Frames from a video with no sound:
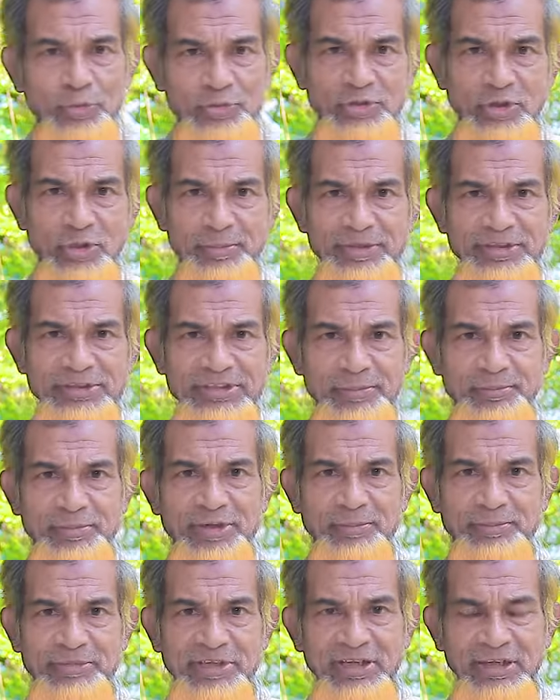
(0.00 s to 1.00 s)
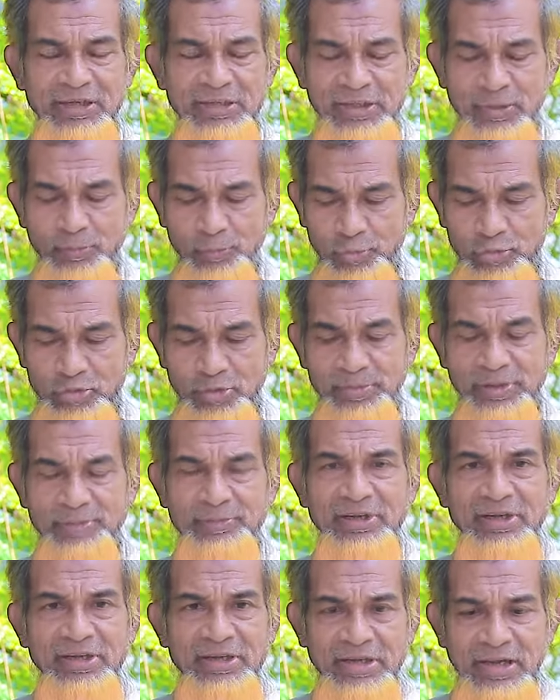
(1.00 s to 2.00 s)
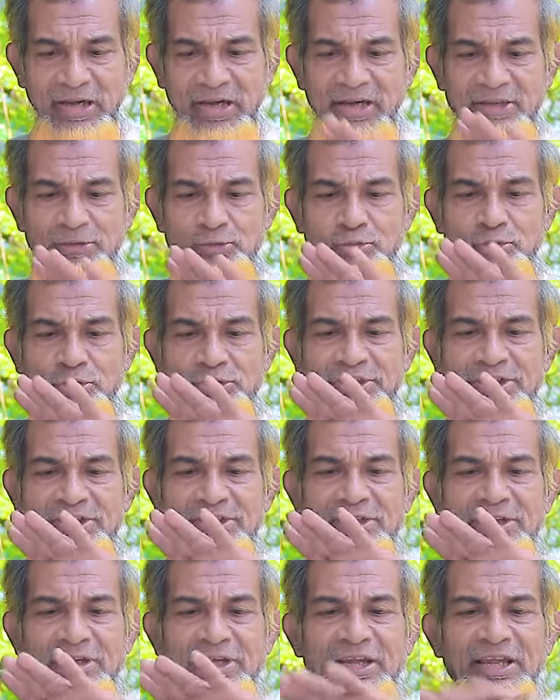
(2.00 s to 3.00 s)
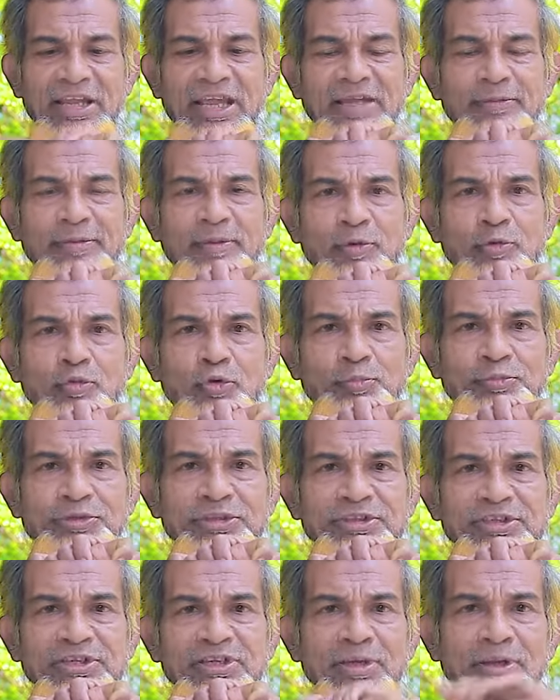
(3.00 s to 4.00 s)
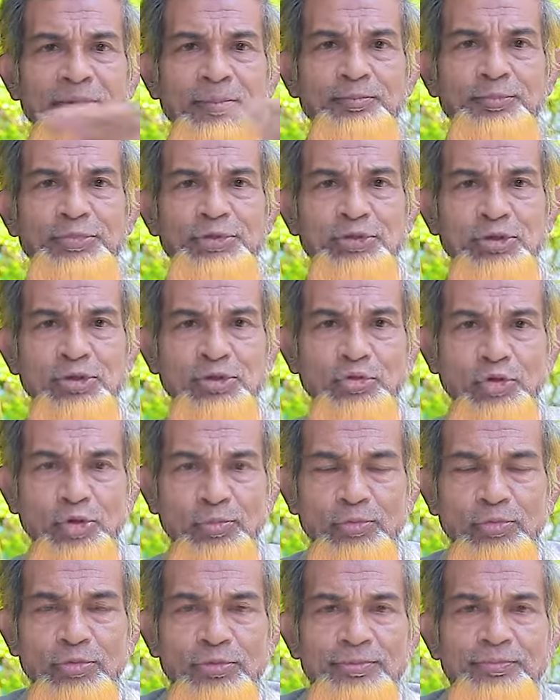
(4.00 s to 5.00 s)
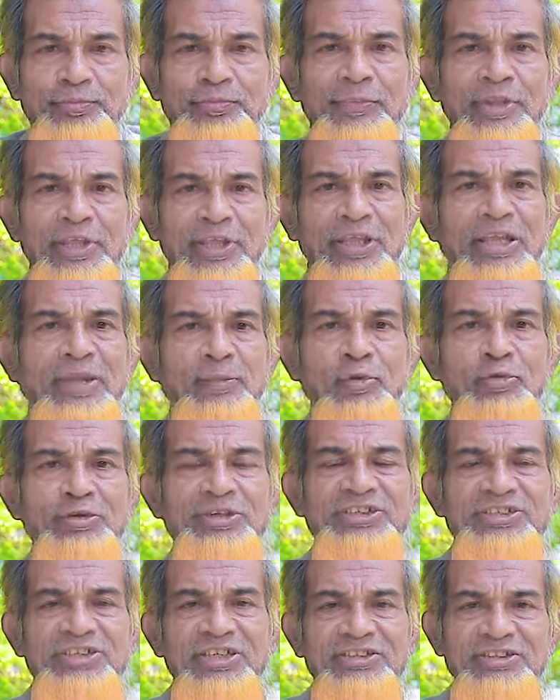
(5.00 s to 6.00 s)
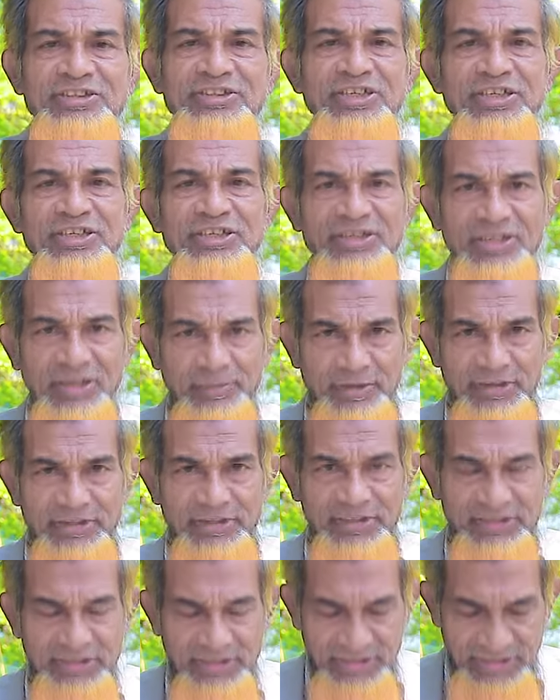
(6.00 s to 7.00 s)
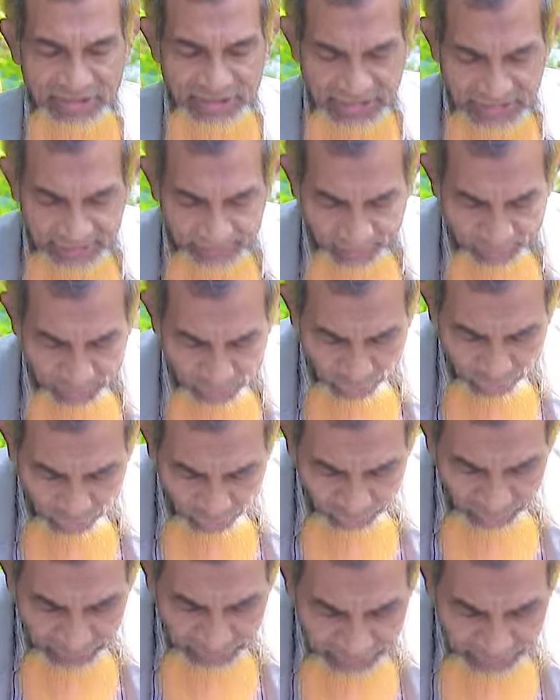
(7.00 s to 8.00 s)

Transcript: করতে হবে যে ব্যায়ামটা প্রথমে আমরা হাত দুটো ঠিক এইভাবে কবজি দিয়ে পিছনে ধরব এবং নিঃশ্বাস নিতে নিতে আমরা ঠিক এইভাবে যখন